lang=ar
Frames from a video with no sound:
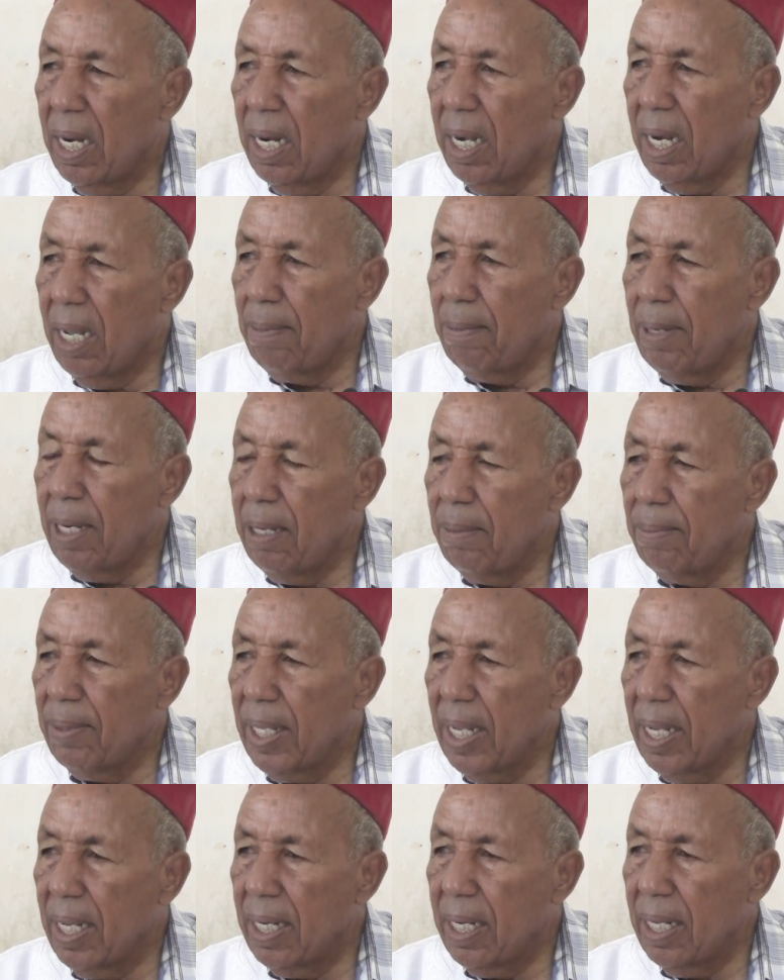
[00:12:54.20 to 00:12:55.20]
العمل
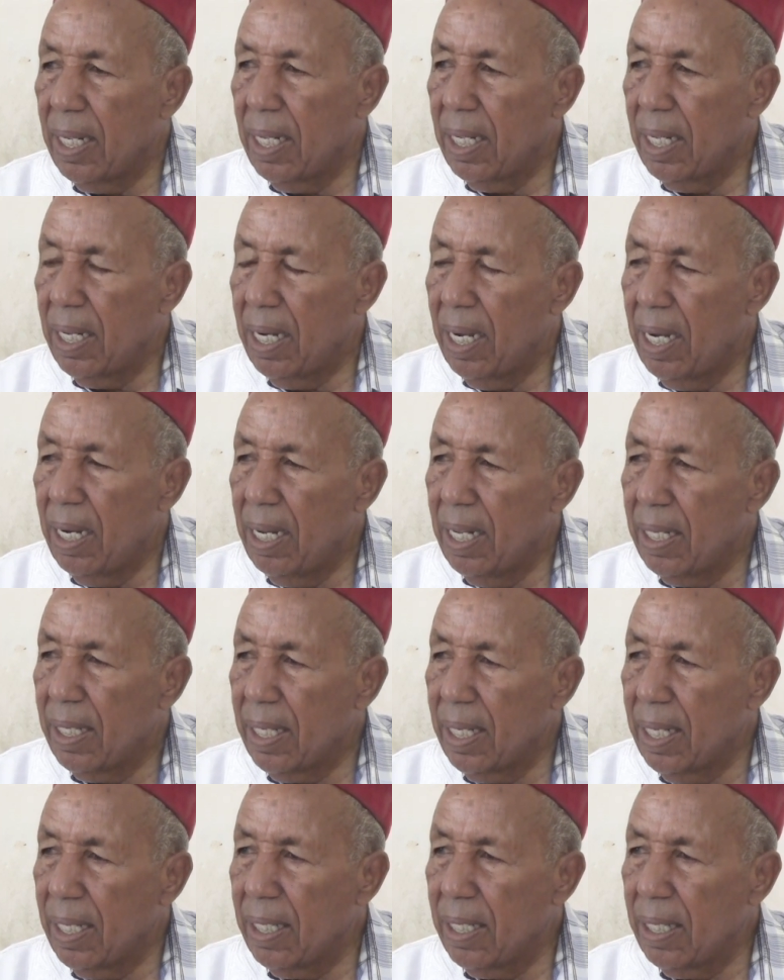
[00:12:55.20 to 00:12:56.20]
نتاعنا
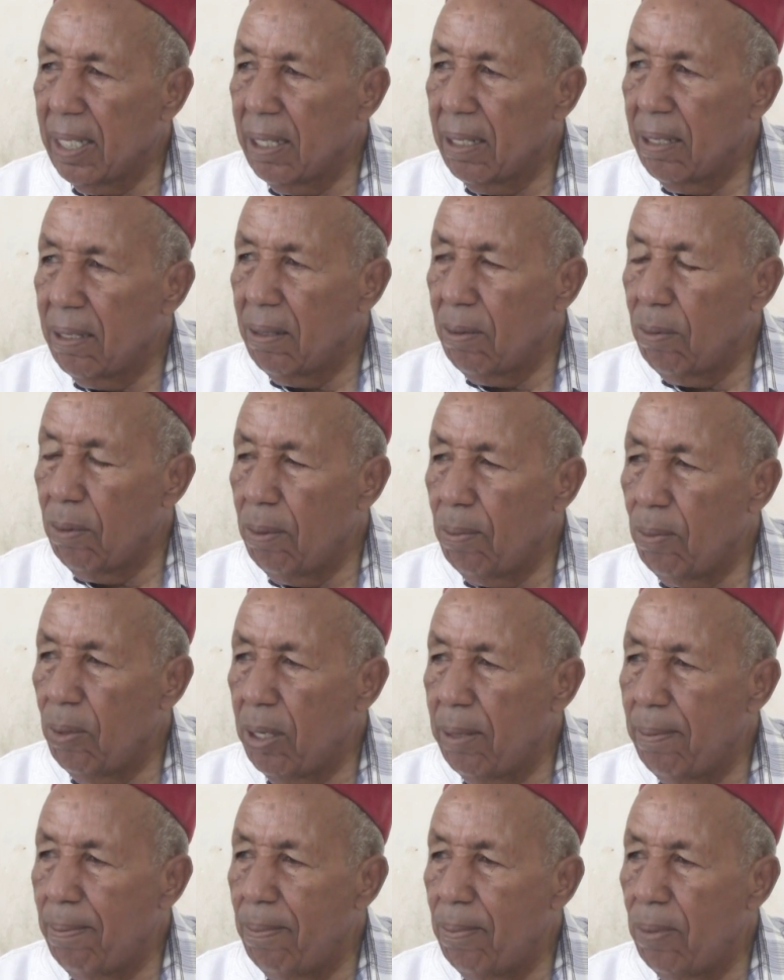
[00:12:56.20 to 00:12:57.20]
الاساسي
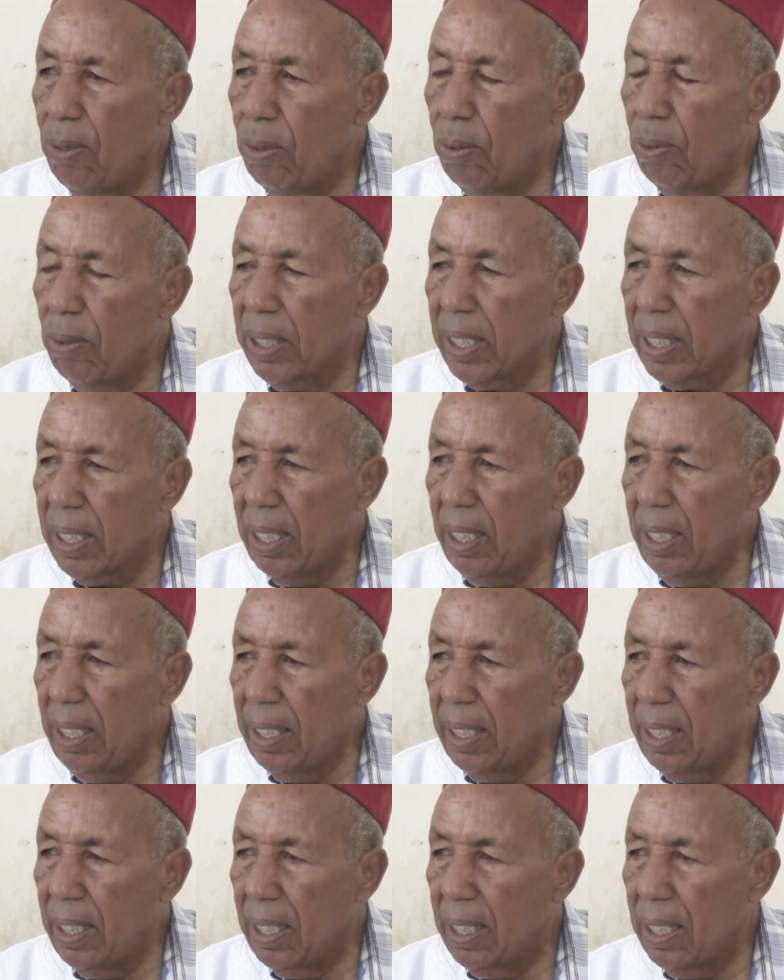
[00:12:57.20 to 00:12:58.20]
والمهم هو
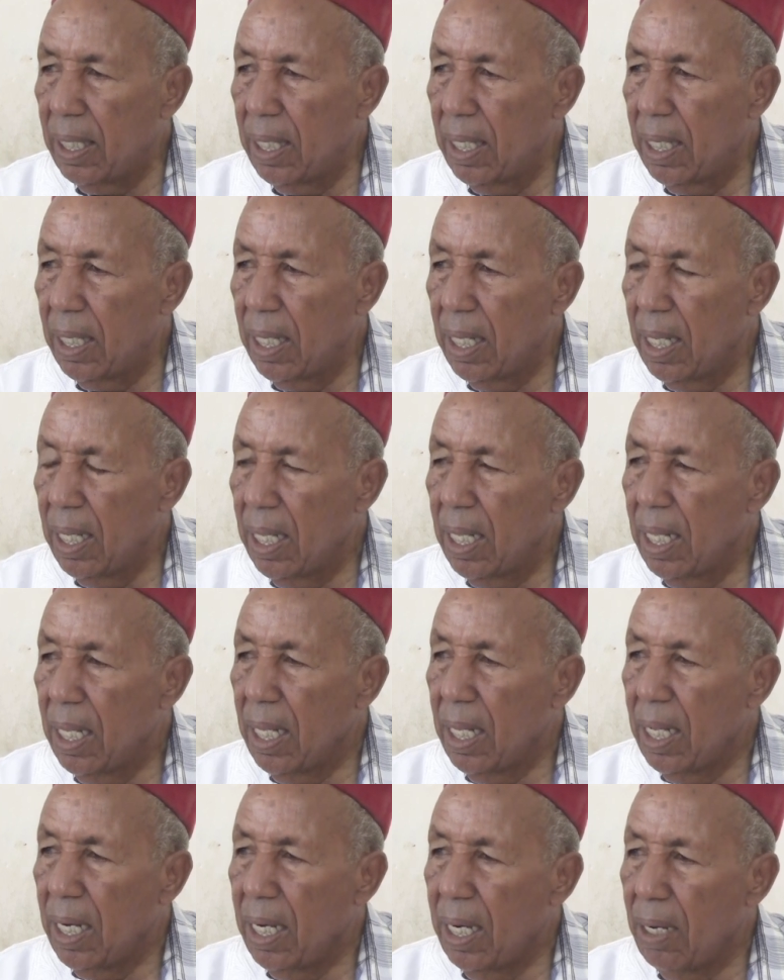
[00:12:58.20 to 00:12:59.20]
الصحي
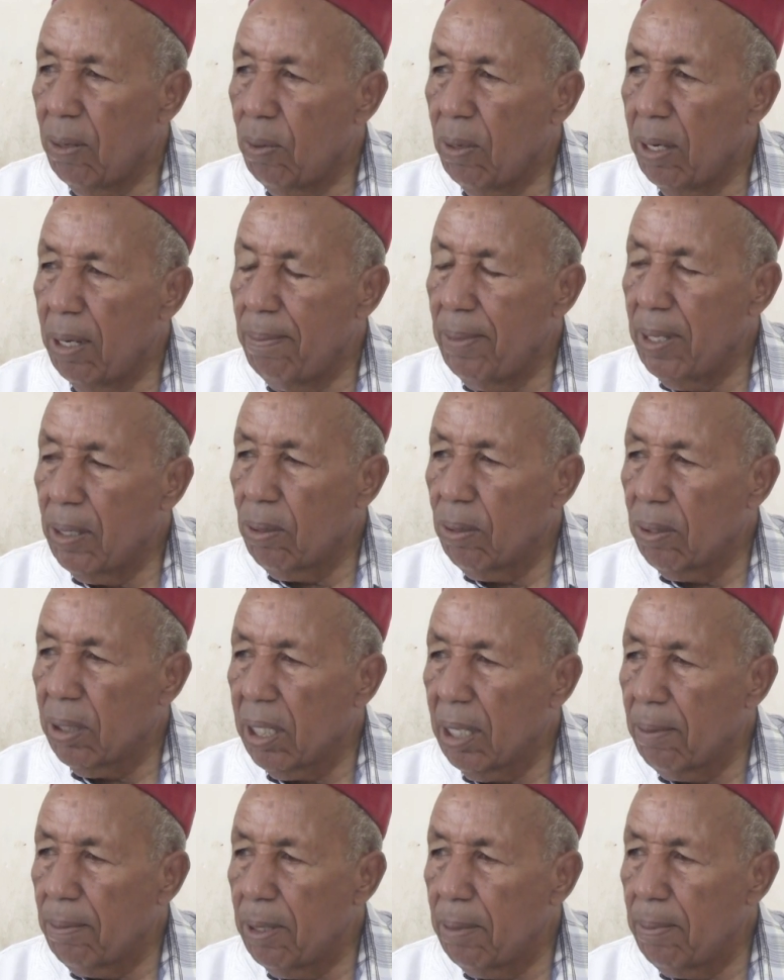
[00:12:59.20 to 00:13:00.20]
لو لم يكن
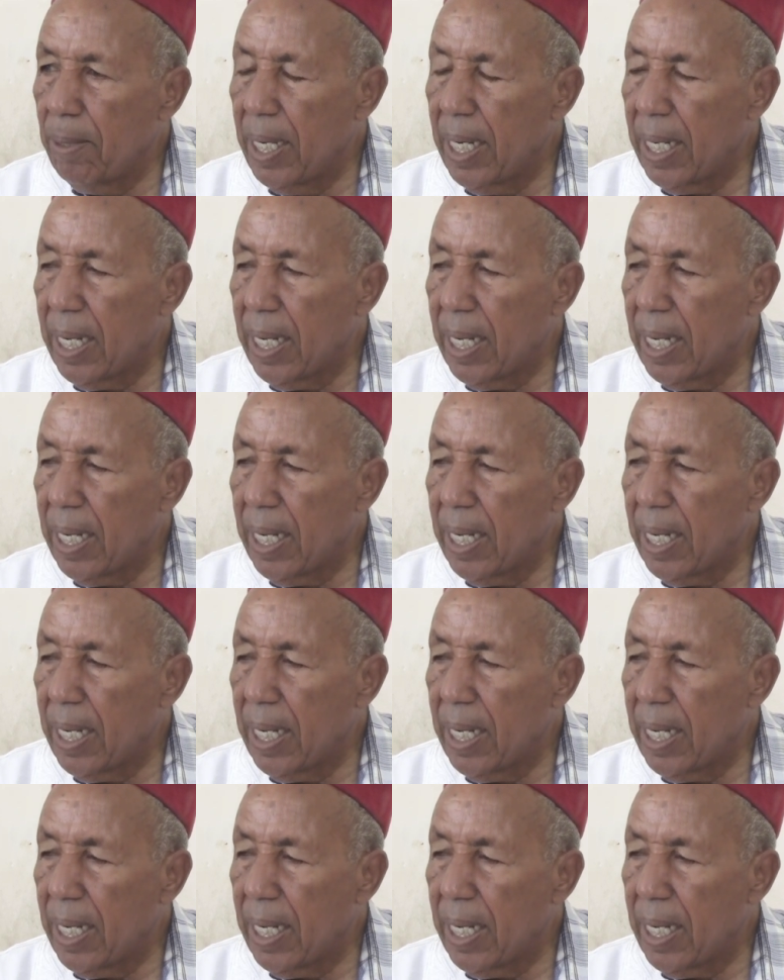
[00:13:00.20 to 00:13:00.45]
طبيبا